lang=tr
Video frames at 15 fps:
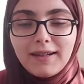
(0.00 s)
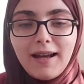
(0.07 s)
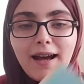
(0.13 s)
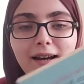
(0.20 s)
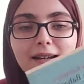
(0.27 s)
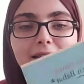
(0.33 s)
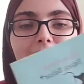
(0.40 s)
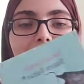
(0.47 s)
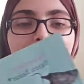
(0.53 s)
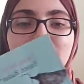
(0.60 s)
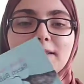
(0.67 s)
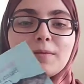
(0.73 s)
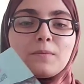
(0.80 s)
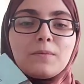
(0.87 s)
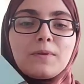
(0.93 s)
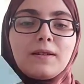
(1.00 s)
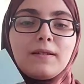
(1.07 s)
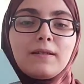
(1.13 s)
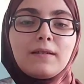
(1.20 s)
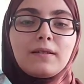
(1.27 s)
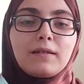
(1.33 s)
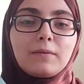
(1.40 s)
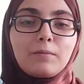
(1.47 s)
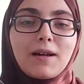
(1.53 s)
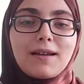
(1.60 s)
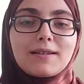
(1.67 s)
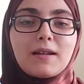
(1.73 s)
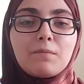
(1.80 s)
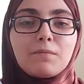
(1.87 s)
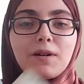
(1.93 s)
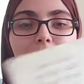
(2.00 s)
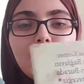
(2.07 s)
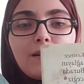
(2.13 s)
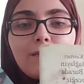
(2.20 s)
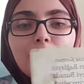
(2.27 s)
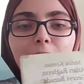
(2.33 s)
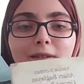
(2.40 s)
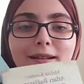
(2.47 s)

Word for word: Diğer iki kitabı Bazen Bahar